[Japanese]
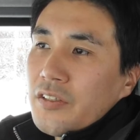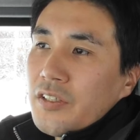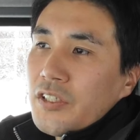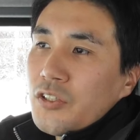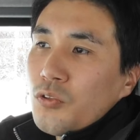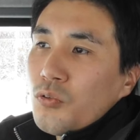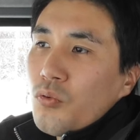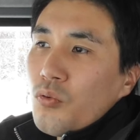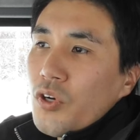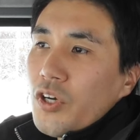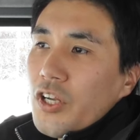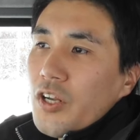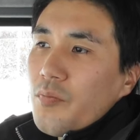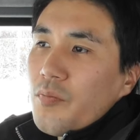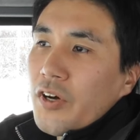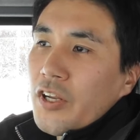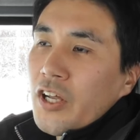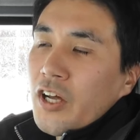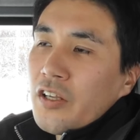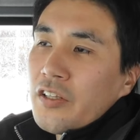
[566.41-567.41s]
で、そこから
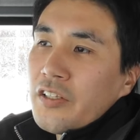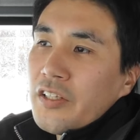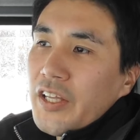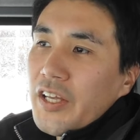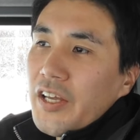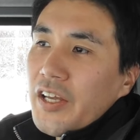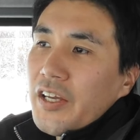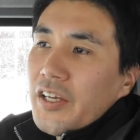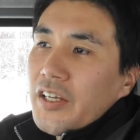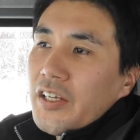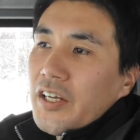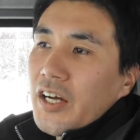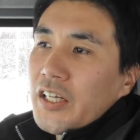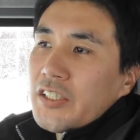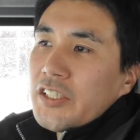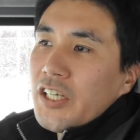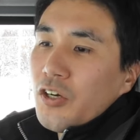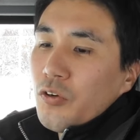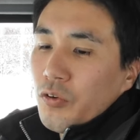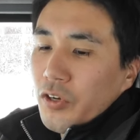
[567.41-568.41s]
学んで、
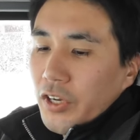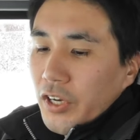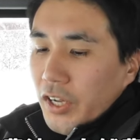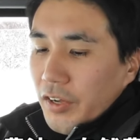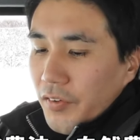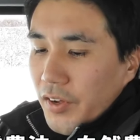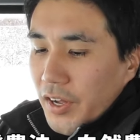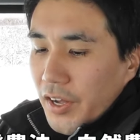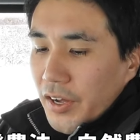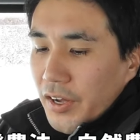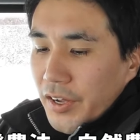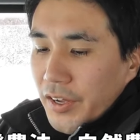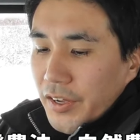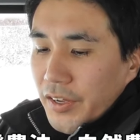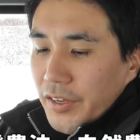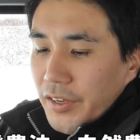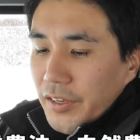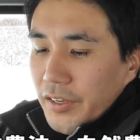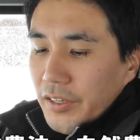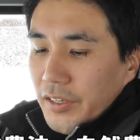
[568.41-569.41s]
あ、じゃあ俺らは、
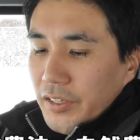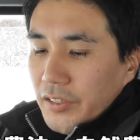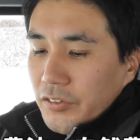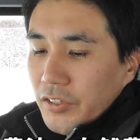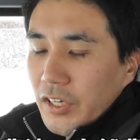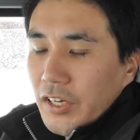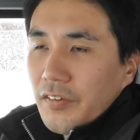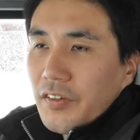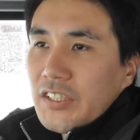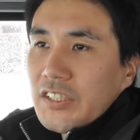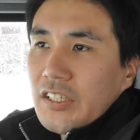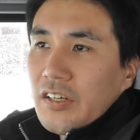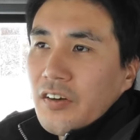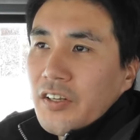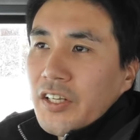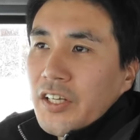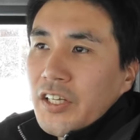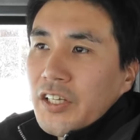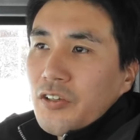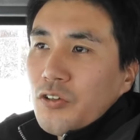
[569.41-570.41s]
それらは使
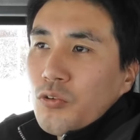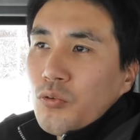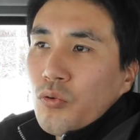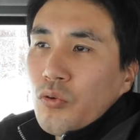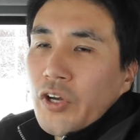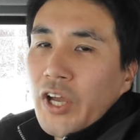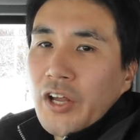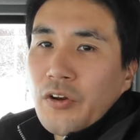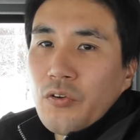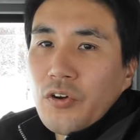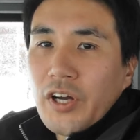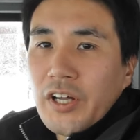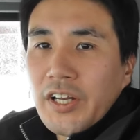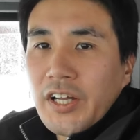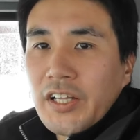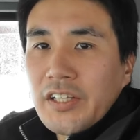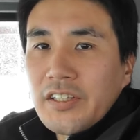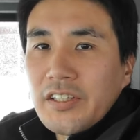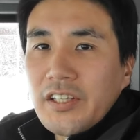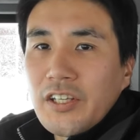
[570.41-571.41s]
わないけど、こうやろうか
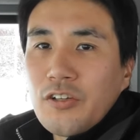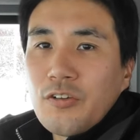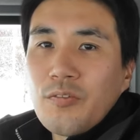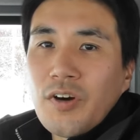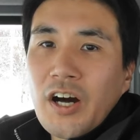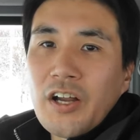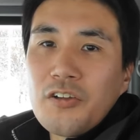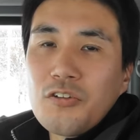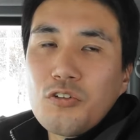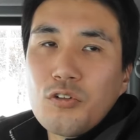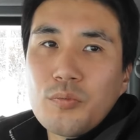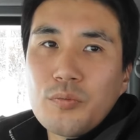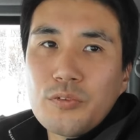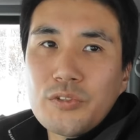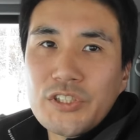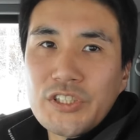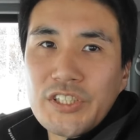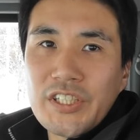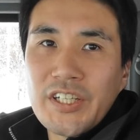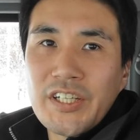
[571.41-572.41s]
なっていうのもあると
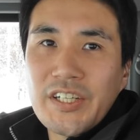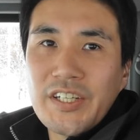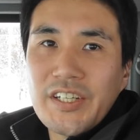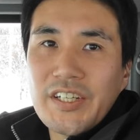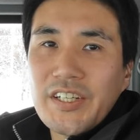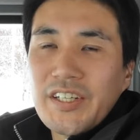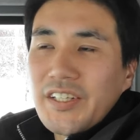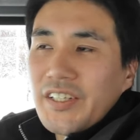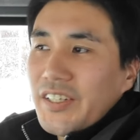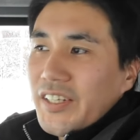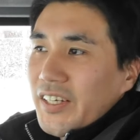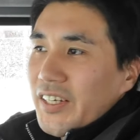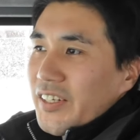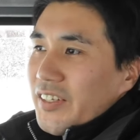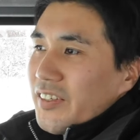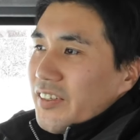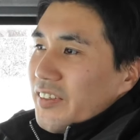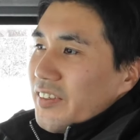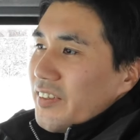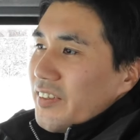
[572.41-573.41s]
思うし、ね。